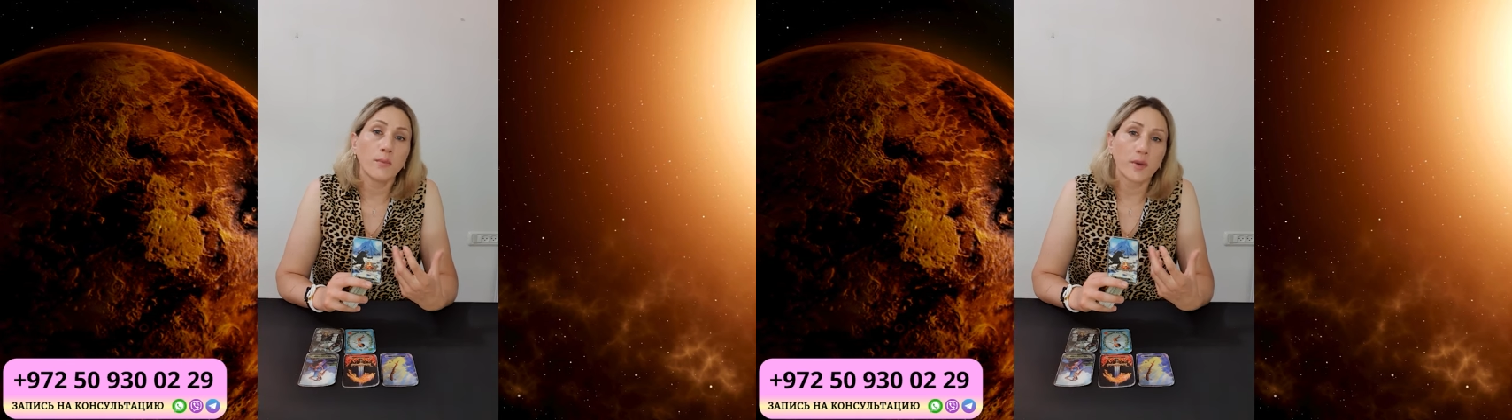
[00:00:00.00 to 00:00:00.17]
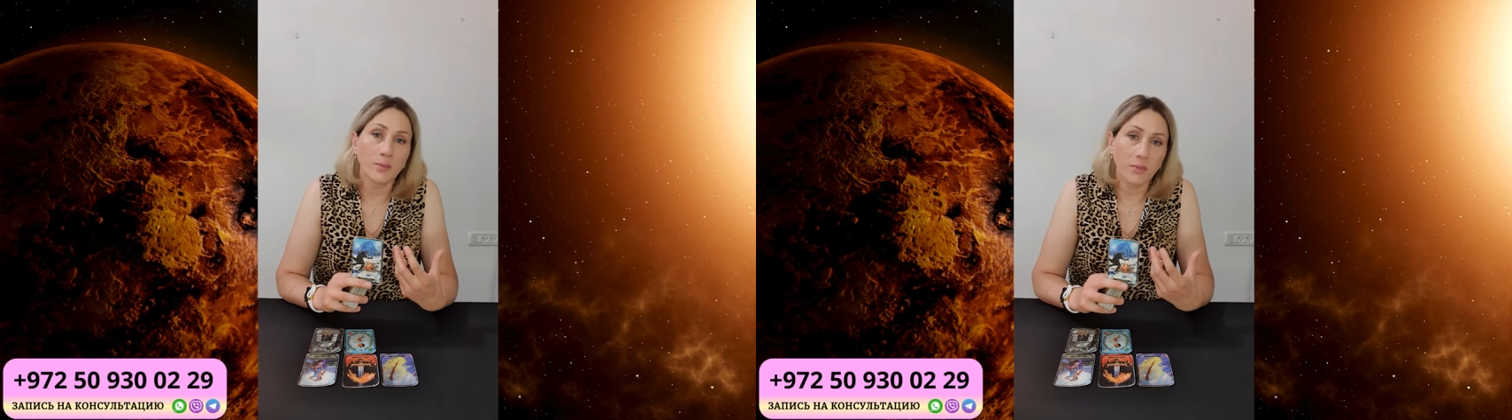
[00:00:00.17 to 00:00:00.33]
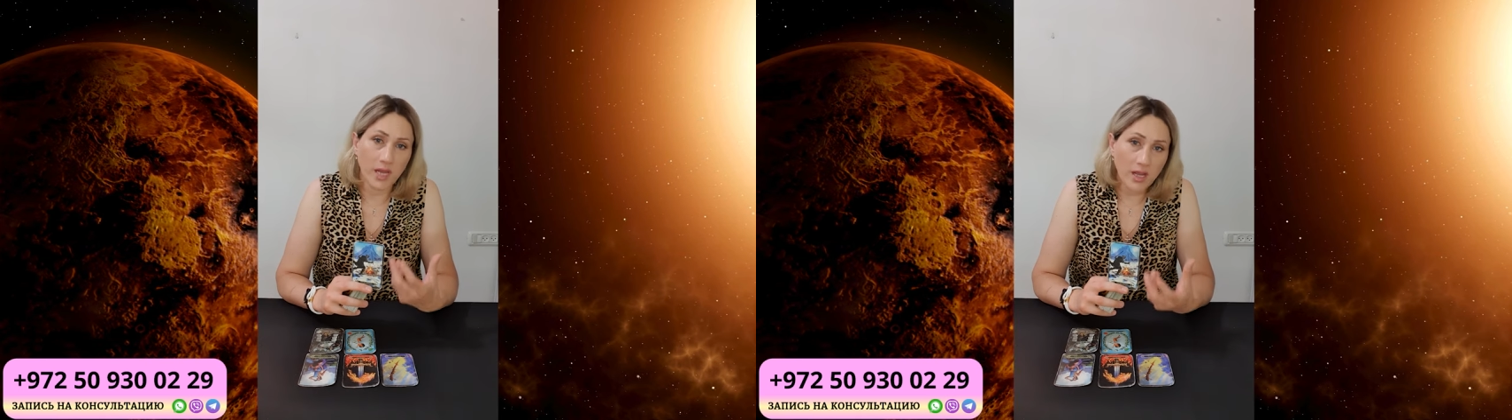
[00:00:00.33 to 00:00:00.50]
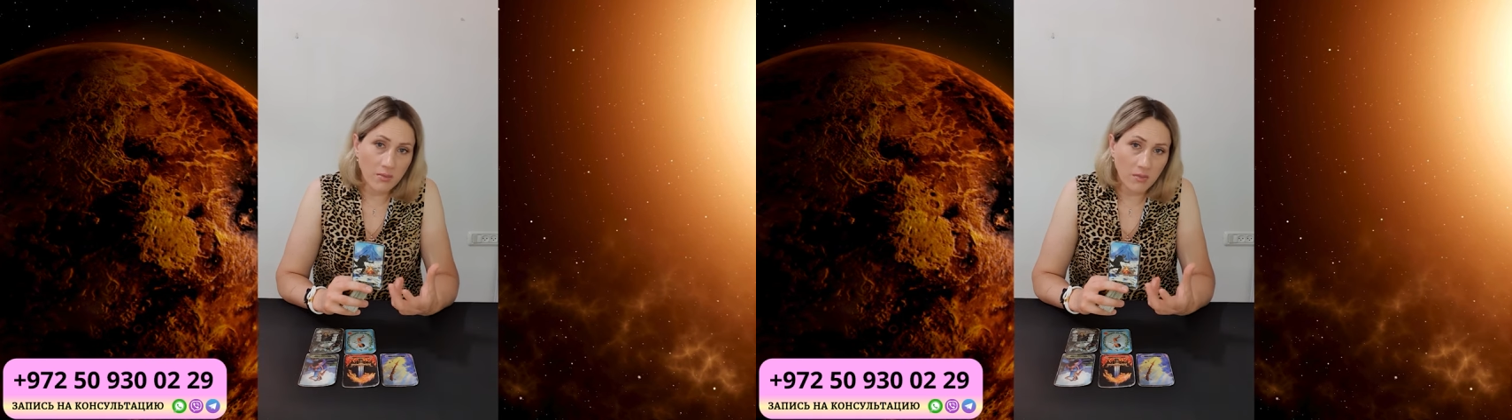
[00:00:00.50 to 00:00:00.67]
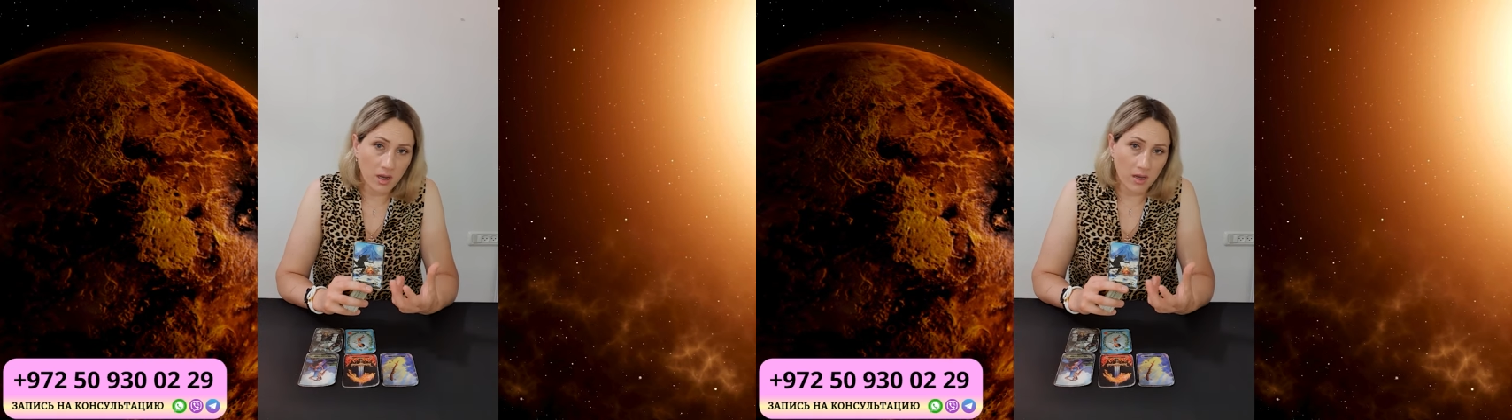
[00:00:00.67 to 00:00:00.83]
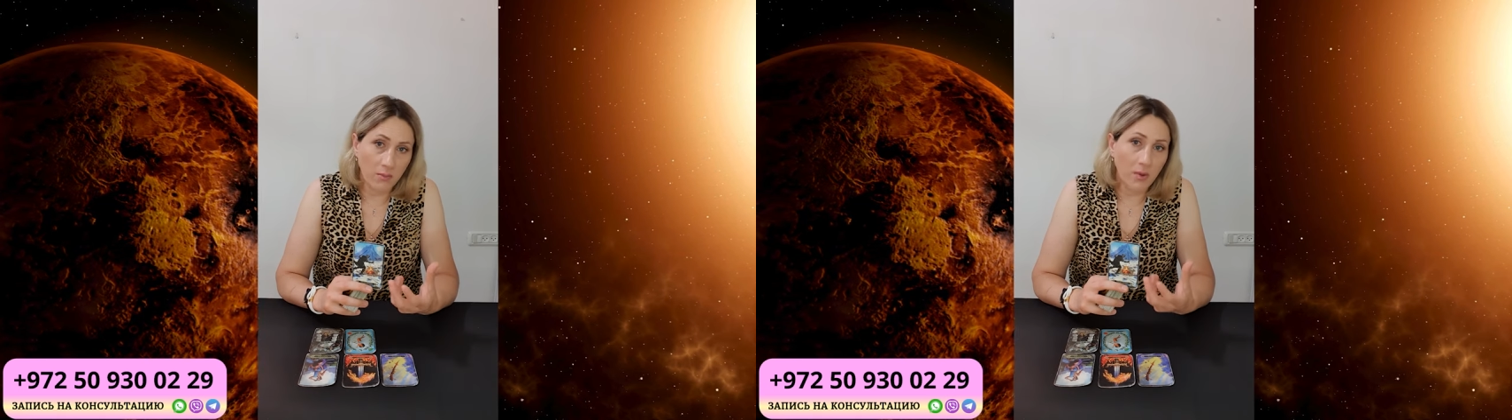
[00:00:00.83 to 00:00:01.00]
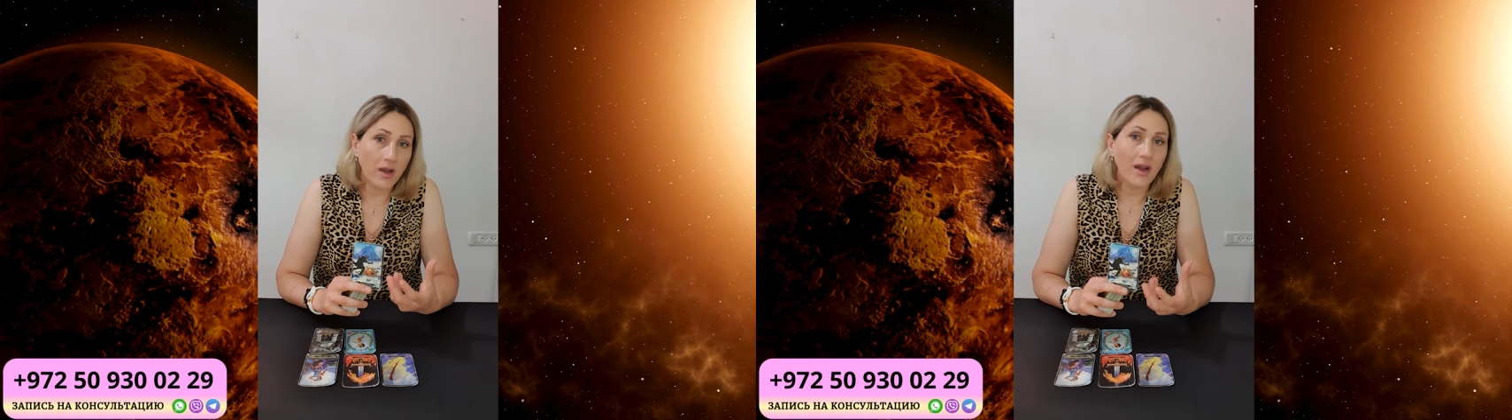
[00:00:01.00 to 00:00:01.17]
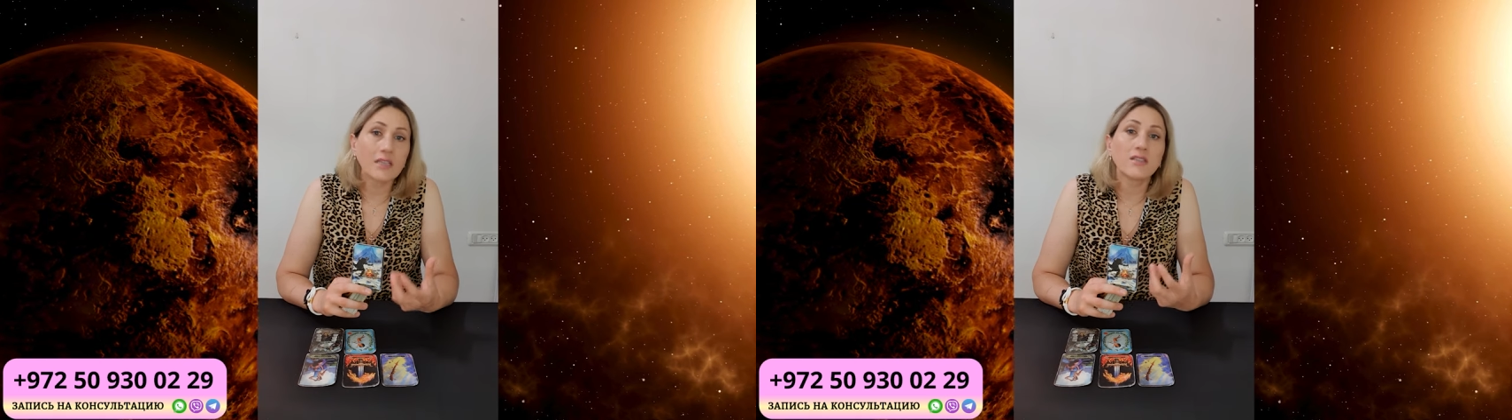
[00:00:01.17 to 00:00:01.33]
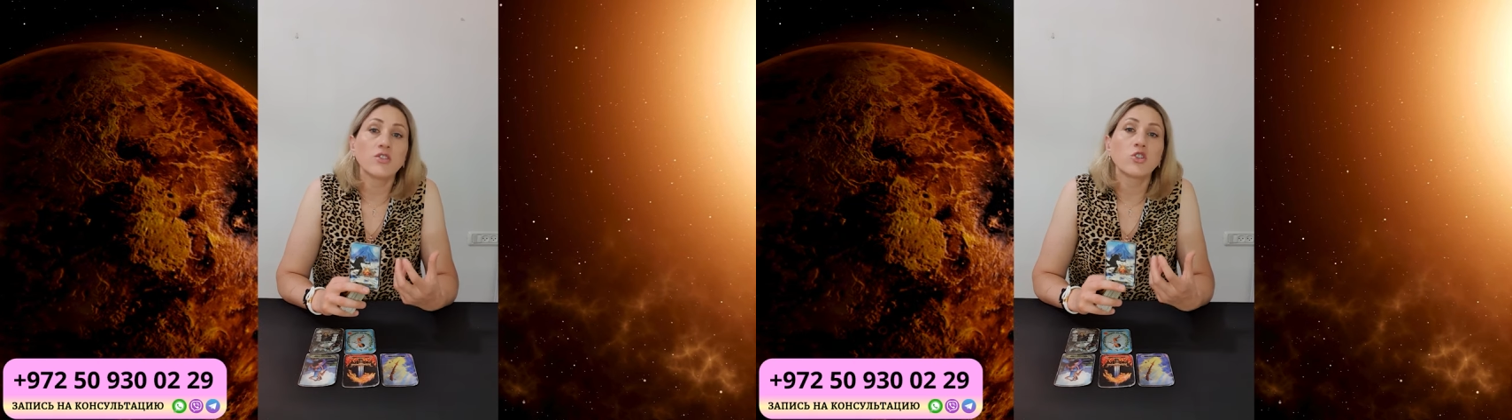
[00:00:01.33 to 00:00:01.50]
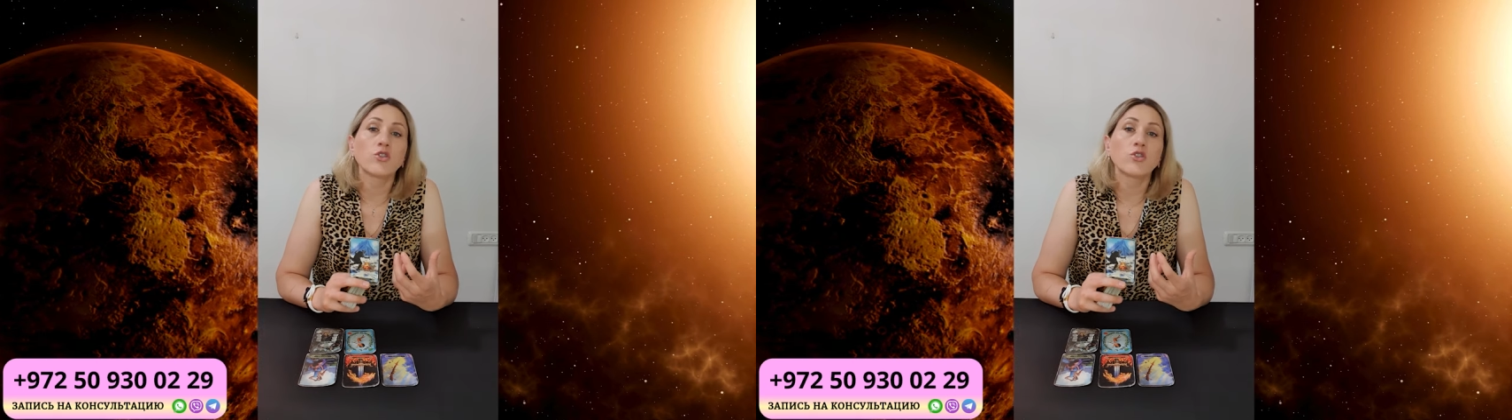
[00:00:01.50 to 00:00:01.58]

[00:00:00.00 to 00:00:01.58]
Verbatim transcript: проблема показывает,